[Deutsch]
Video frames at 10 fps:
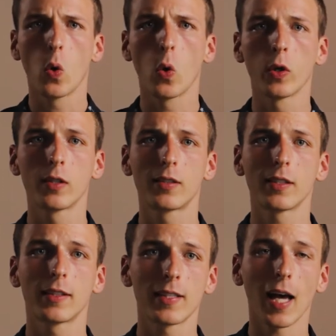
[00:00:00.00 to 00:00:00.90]
Und
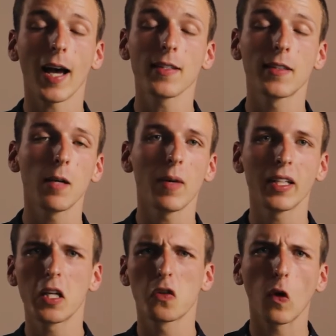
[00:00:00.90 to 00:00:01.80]
das heißt,
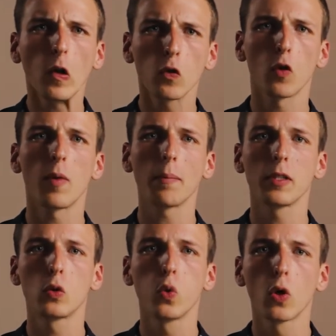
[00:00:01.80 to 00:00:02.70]
jemand, der jetzt frisch vom
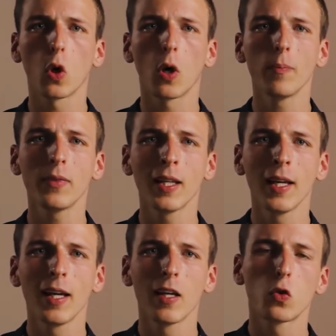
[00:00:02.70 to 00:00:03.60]
Abitur kommt,
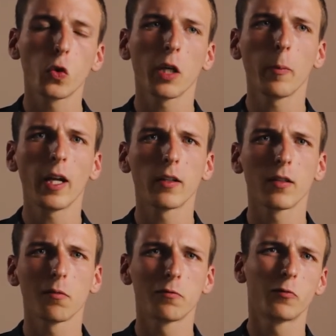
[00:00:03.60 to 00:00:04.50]
so jemand
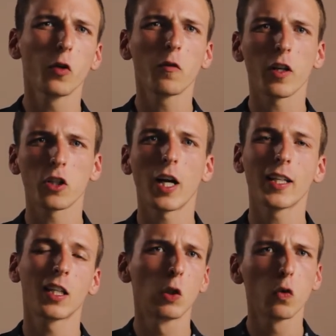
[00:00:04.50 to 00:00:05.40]
wird
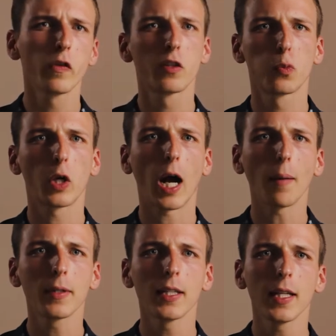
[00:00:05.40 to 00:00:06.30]
wahrscheinlich in Ludwigsburg
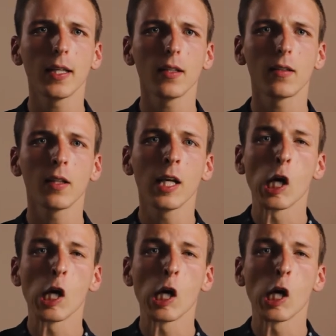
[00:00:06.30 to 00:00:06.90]
abgelehnt.